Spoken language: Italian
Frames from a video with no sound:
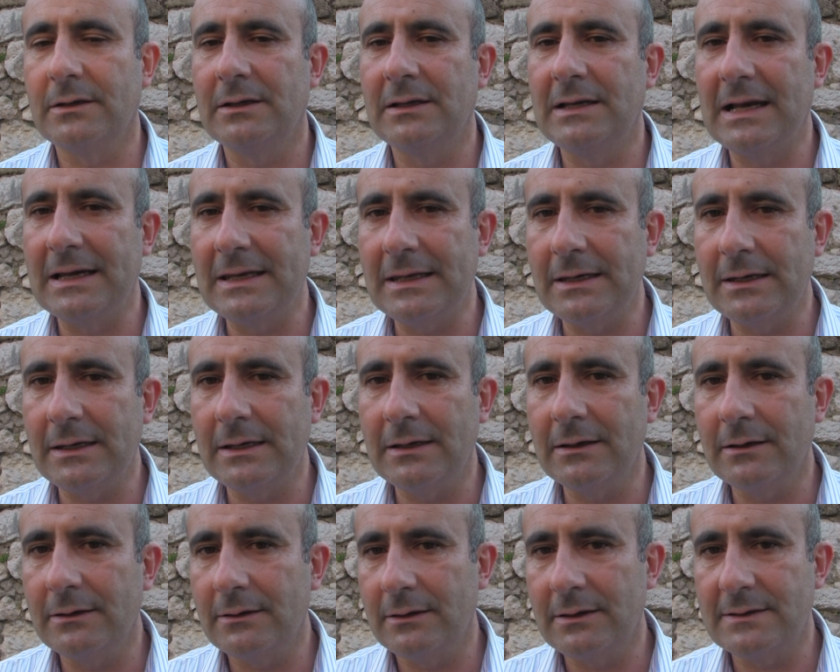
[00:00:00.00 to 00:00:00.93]
la,
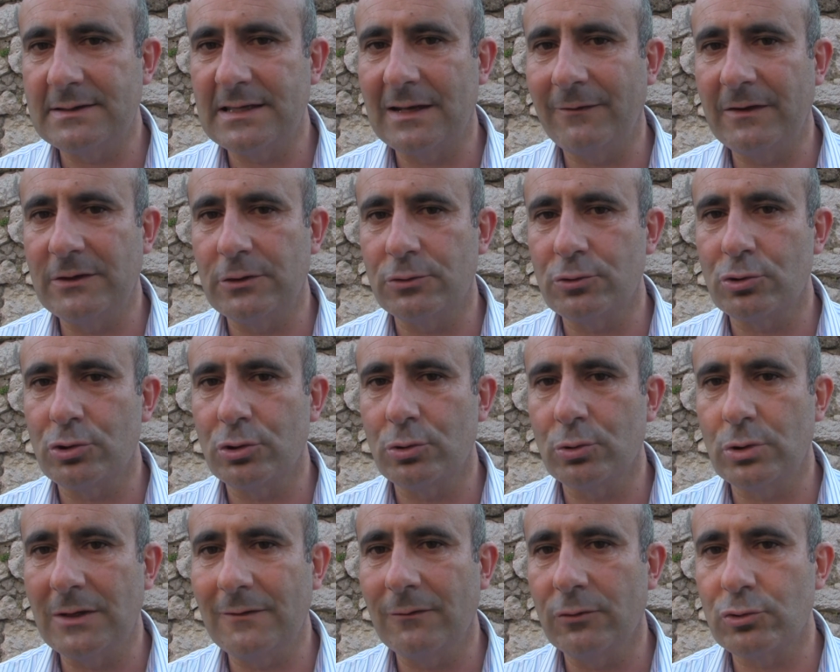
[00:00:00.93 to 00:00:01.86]
il, il servizio
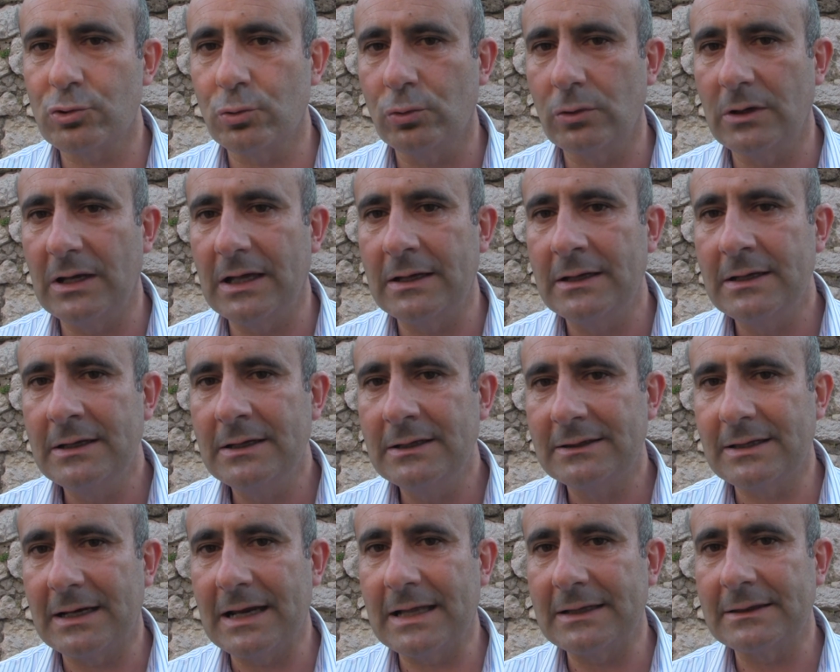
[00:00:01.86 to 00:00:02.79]
sostitutivo sulla
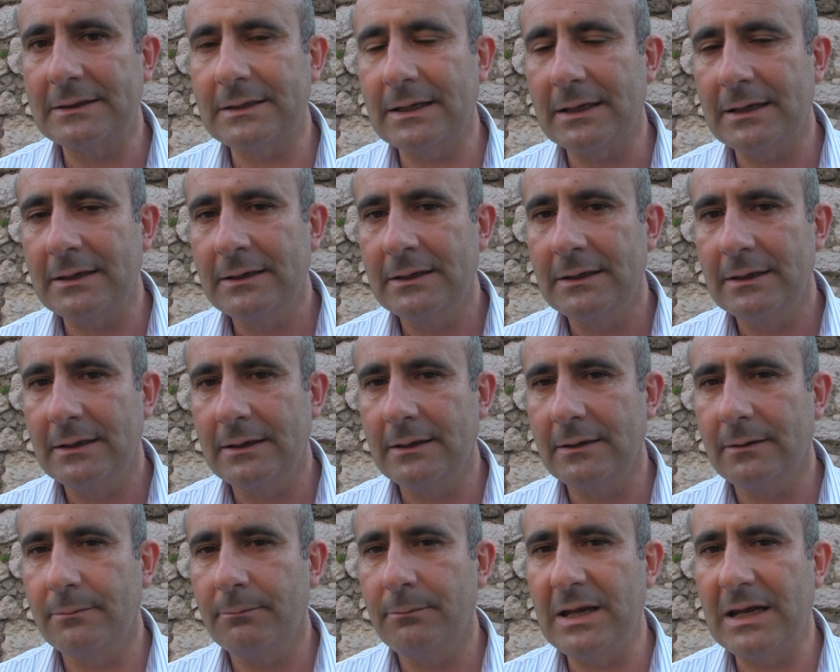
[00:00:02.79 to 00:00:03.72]
tratta
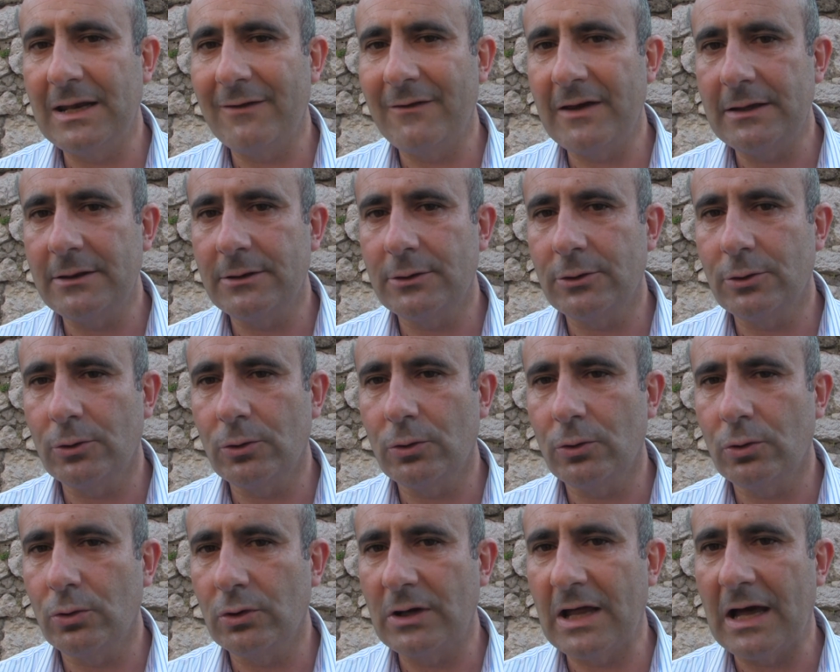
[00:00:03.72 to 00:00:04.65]
eh,
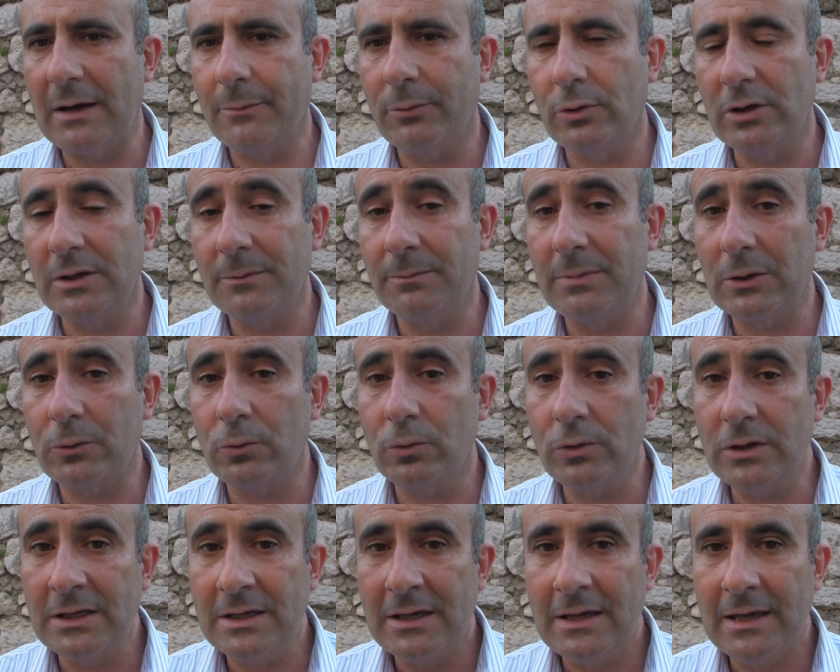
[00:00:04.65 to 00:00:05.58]
Benevento-Napoli, per
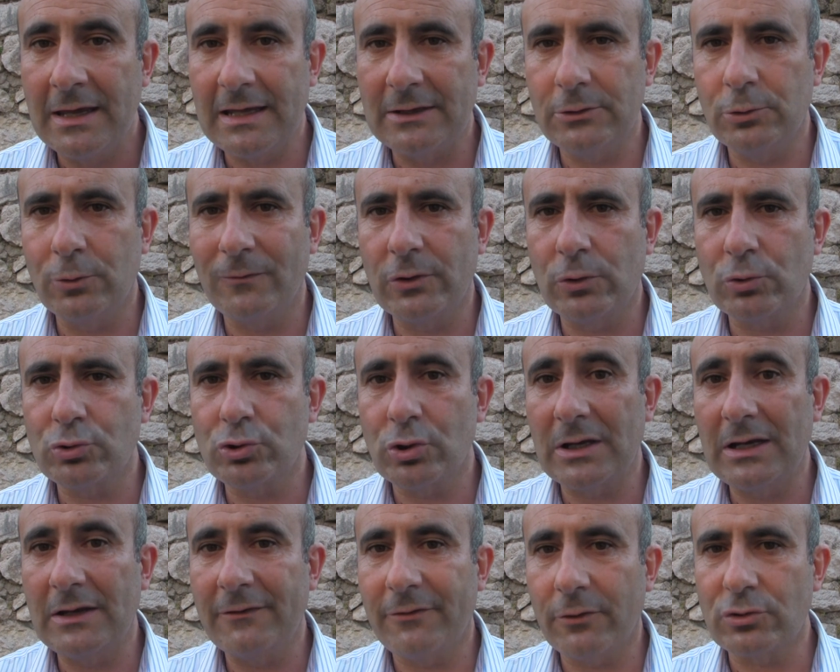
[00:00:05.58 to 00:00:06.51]
cui è
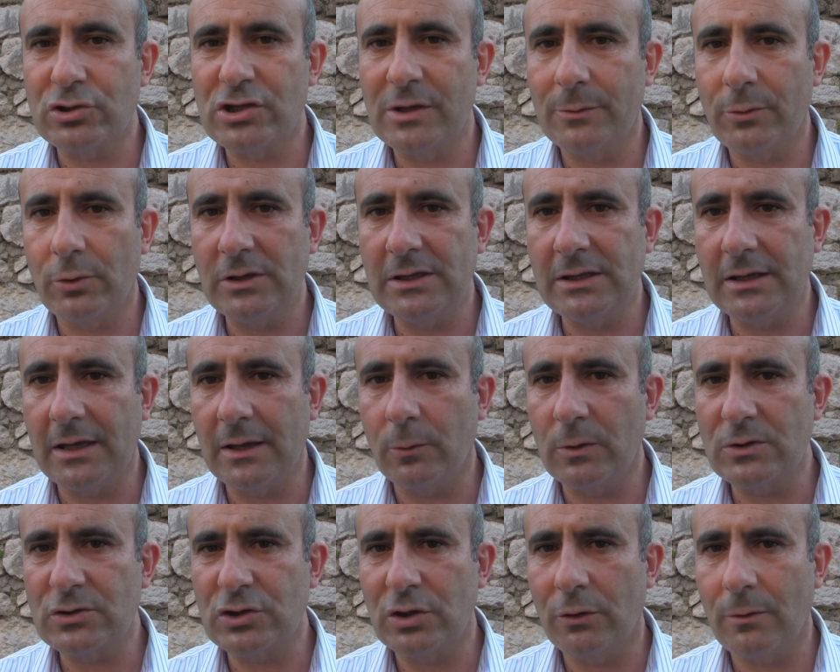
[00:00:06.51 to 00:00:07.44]
doveroso che le forze politiche in
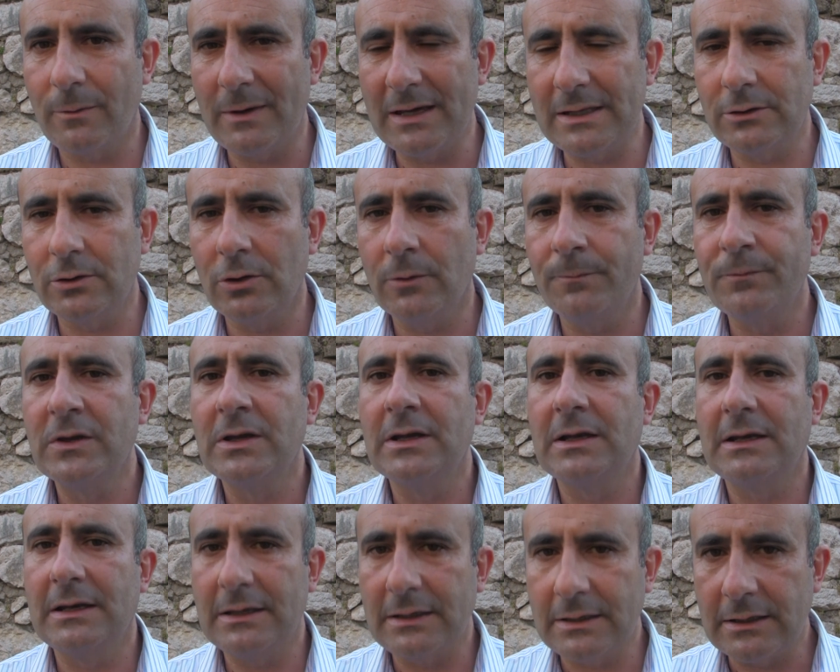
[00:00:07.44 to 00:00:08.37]
questo momento,
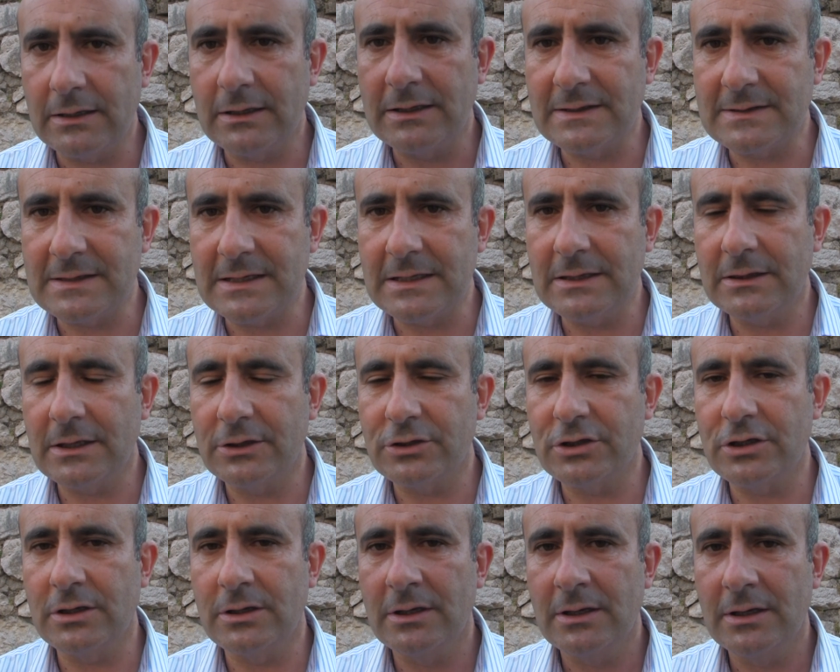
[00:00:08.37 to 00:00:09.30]
le, i
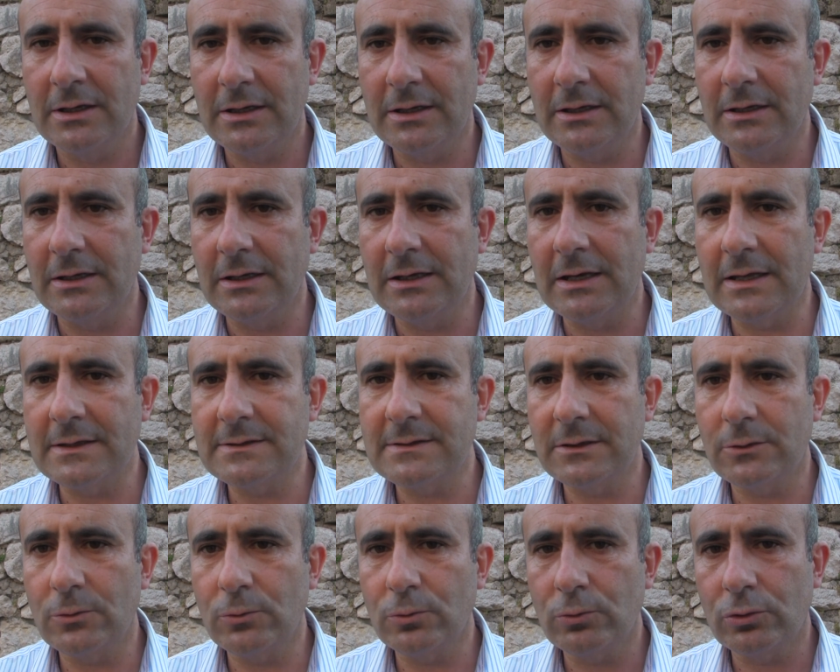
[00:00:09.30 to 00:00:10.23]
sindaci eh,
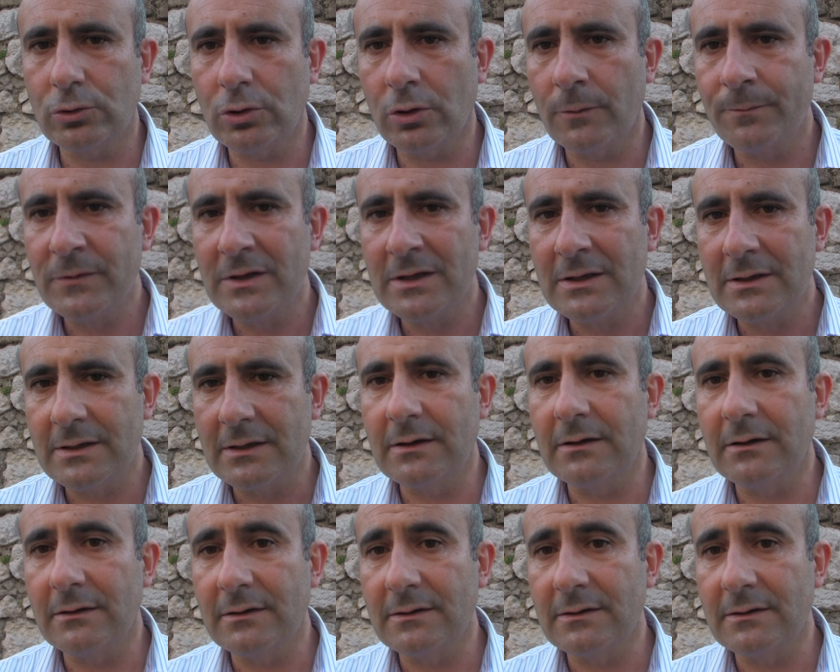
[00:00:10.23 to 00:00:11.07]
innanzitutto, eh,